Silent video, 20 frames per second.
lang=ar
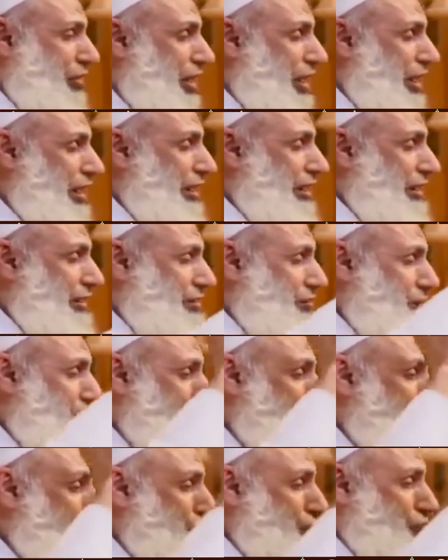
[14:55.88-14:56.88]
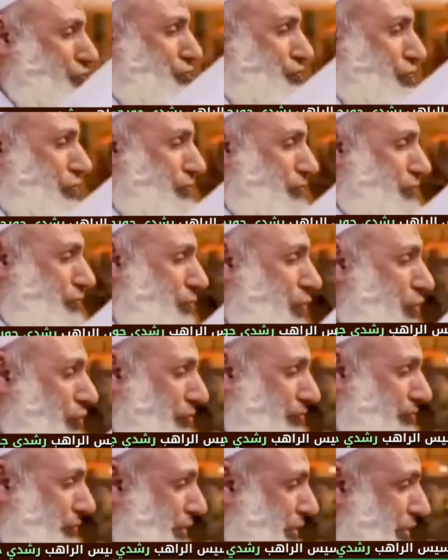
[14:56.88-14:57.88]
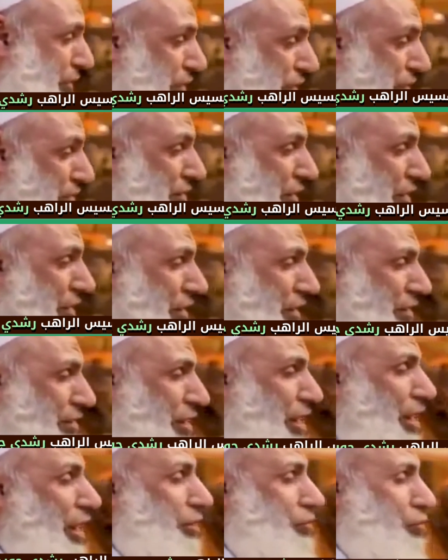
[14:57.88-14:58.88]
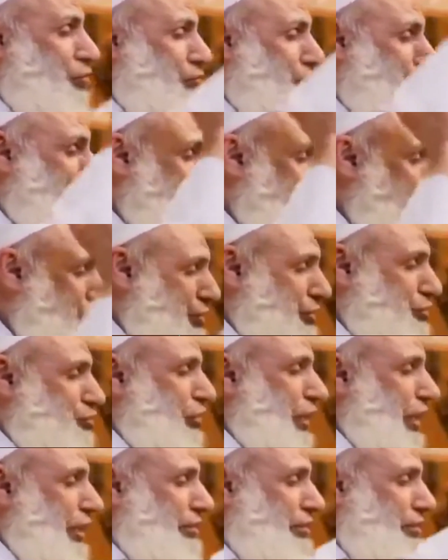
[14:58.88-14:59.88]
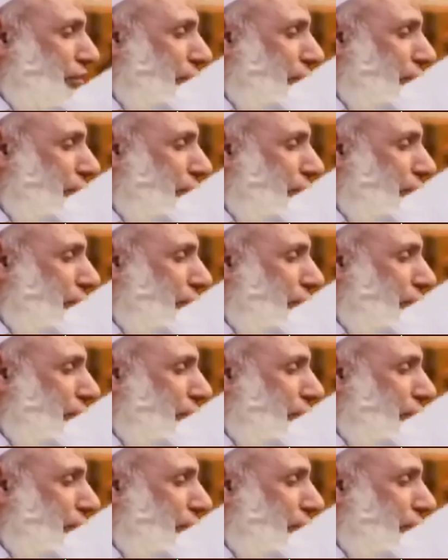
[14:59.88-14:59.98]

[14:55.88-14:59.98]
الله إن كنتم مؤمنين قالوا نريد أن